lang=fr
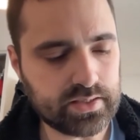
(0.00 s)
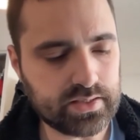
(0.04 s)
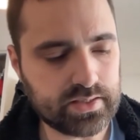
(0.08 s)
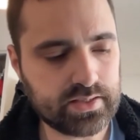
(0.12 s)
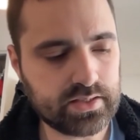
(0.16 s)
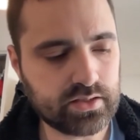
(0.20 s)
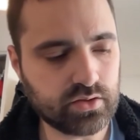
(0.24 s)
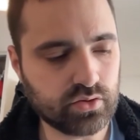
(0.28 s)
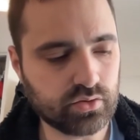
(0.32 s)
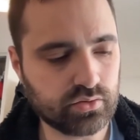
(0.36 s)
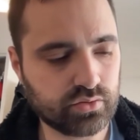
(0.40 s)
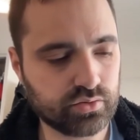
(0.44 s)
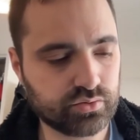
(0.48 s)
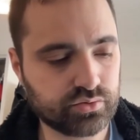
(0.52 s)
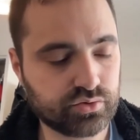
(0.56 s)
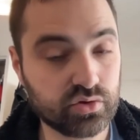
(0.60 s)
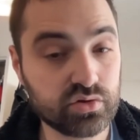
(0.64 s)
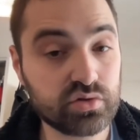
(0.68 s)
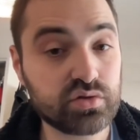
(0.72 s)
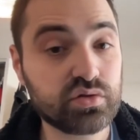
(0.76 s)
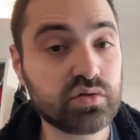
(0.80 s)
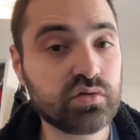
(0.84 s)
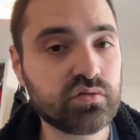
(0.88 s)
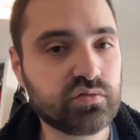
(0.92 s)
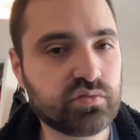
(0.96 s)
Et
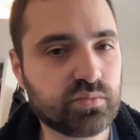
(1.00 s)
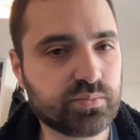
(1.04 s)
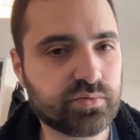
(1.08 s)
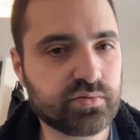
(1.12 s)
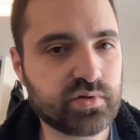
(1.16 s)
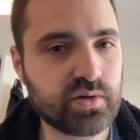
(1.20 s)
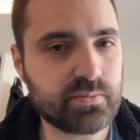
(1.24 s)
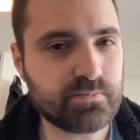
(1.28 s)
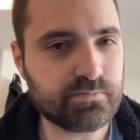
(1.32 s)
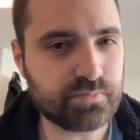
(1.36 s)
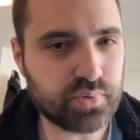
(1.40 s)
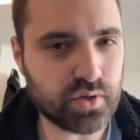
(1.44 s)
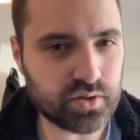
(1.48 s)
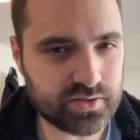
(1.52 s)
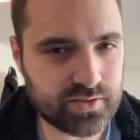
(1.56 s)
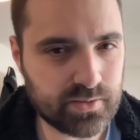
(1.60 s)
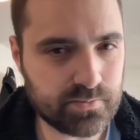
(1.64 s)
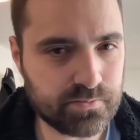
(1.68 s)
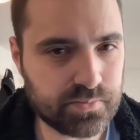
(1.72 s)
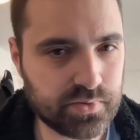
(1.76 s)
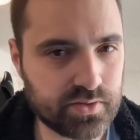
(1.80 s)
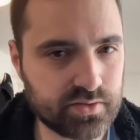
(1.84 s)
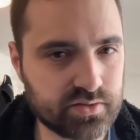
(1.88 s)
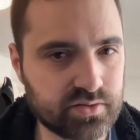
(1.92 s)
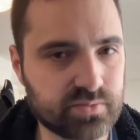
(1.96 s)
dessus, vous pouvez porter
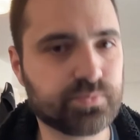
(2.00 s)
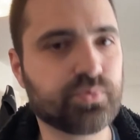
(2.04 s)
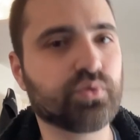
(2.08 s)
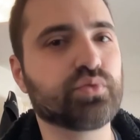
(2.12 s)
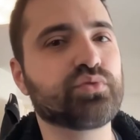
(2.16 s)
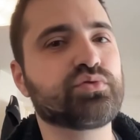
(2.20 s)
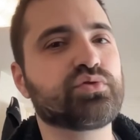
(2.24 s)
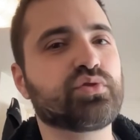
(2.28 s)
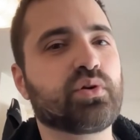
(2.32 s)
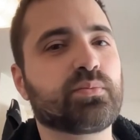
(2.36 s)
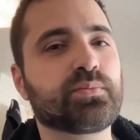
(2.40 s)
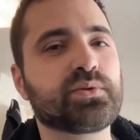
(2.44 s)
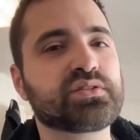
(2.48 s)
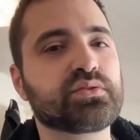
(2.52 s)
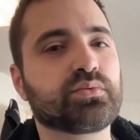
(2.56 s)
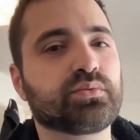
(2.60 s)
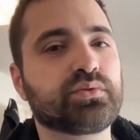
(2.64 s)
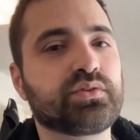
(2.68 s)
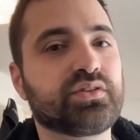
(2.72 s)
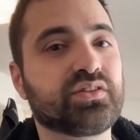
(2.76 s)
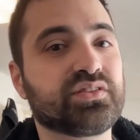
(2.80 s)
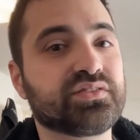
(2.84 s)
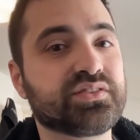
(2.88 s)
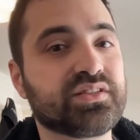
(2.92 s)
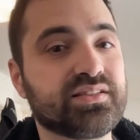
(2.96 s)
plainte pour usurpation
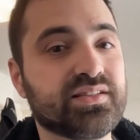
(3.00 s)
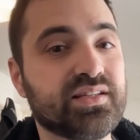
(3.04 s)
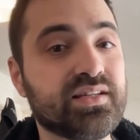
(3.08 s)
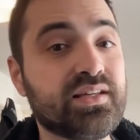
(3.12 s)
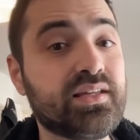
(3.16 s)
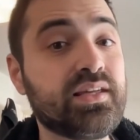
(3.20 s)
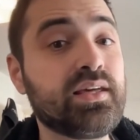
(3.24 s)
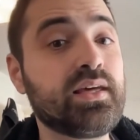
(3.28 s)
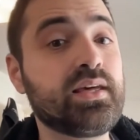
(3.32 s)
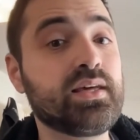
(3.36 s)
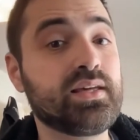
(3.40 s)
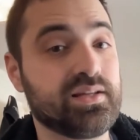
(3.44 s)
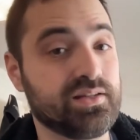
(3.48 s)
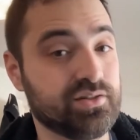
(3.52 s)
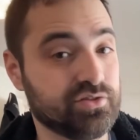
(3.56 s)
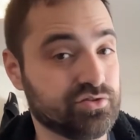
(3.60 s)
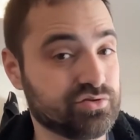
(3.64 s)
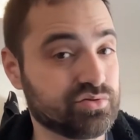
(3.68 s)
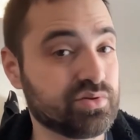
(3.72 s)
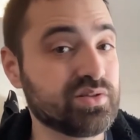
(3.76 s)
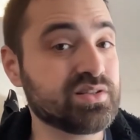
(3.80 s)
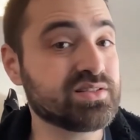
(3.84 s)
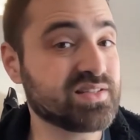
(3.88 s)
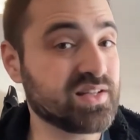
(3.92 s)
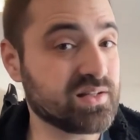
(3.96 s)
d'identité. Et
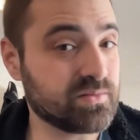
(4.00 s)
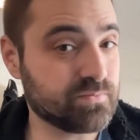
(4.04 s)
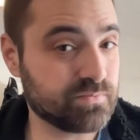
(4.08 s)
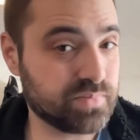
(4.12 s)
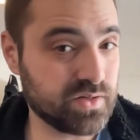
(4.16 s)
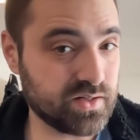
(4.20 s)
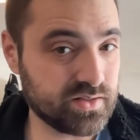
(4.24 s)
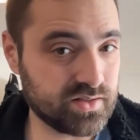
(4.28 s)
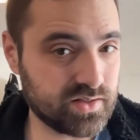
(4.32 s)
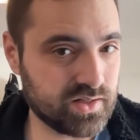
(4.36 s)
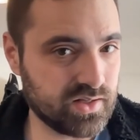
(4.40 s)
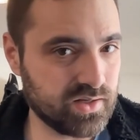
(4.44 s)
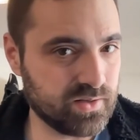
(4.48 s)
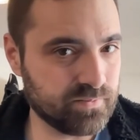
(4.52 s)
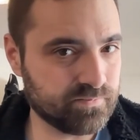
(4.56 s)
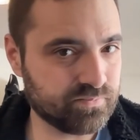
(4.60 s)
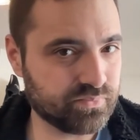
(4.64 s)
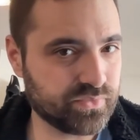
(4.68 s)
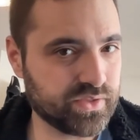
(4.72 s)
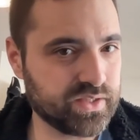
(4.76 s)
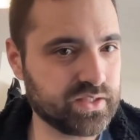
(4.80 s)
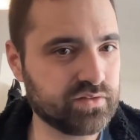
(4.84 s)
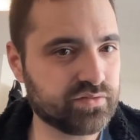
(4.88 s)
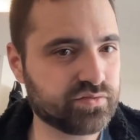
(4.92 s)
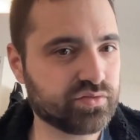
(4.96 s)
ensuite, cette plainte-là,
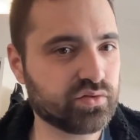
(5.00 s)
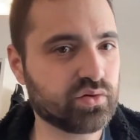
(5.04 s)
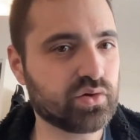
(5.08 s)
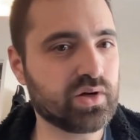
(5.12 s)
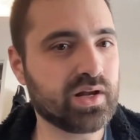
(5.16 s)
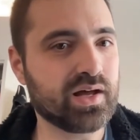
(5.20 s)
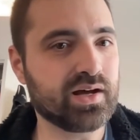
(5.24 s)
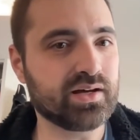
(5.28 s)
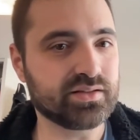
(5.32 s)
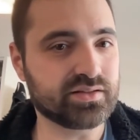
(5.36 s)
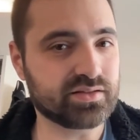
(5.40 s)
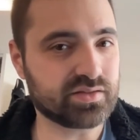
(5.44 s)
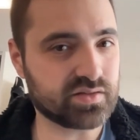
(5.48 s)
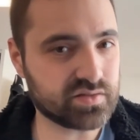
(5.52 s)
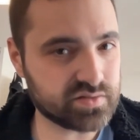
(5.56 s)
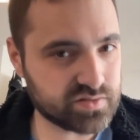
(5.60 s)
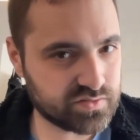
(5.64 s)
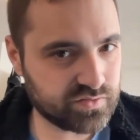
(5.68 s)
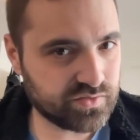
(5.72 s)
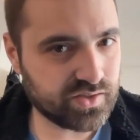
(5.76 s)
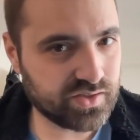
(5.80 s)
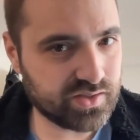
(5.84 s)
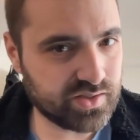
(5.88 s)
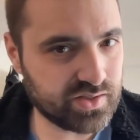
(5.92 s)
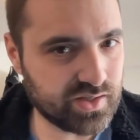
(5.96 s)
il faut la
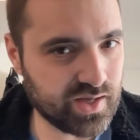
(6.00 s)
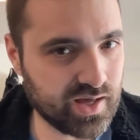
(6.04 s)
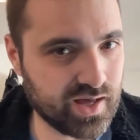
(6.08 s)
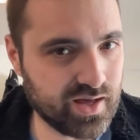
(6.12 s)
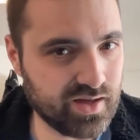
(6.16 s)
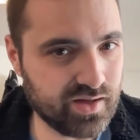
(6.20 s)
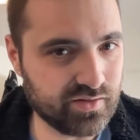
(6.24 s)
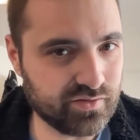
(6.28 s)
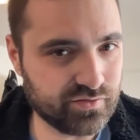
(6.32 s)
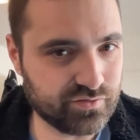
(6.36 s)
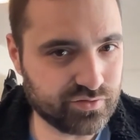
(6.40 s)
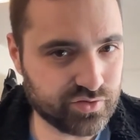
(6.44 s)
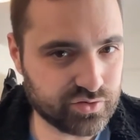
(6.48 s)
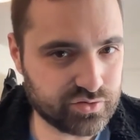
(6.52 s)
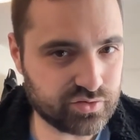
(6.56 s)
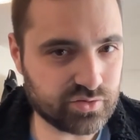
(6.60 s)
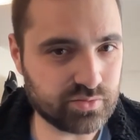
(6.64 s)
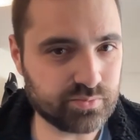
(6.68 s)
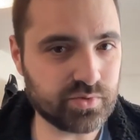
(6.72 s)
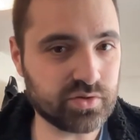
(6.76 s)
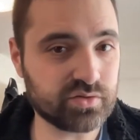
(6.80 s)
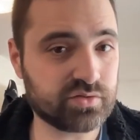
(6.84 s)
transférer à votre